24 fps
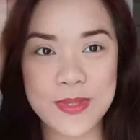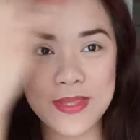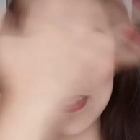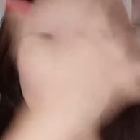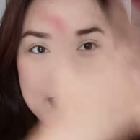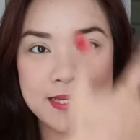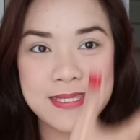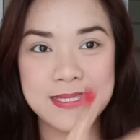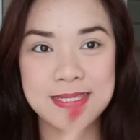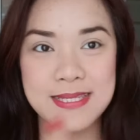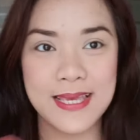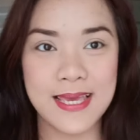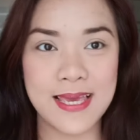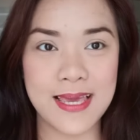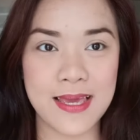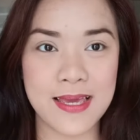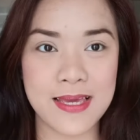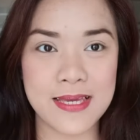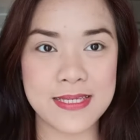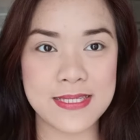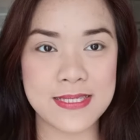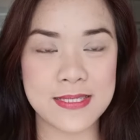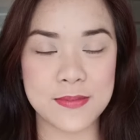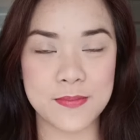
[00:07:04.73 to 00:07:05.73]
This
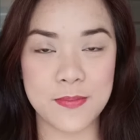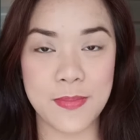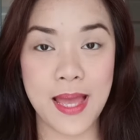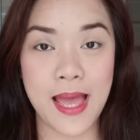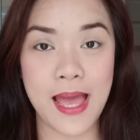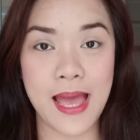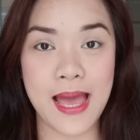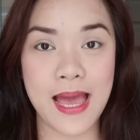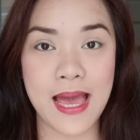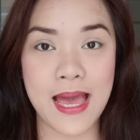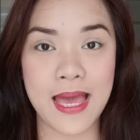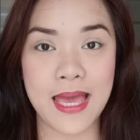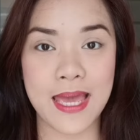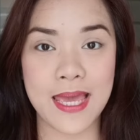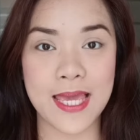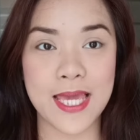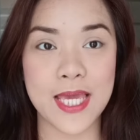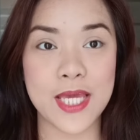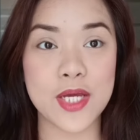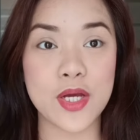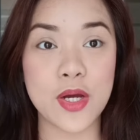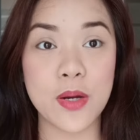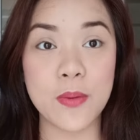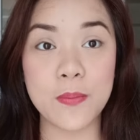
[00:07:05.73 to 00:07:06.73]
is
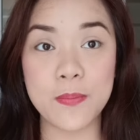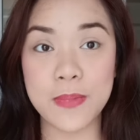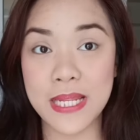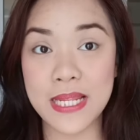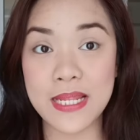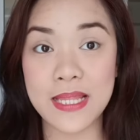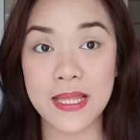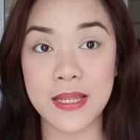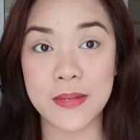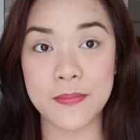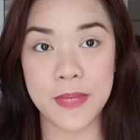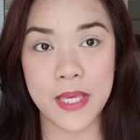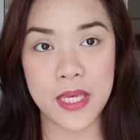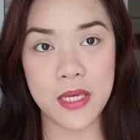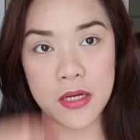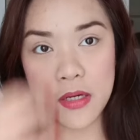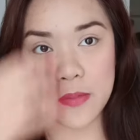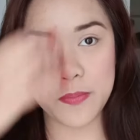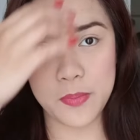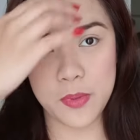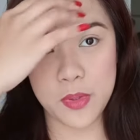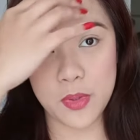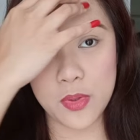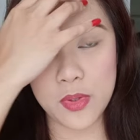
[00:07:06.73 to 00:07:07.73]
my completed
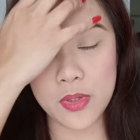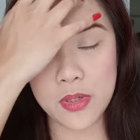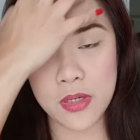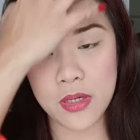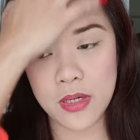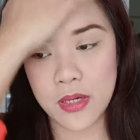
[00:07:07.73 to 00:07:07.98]
makeup look.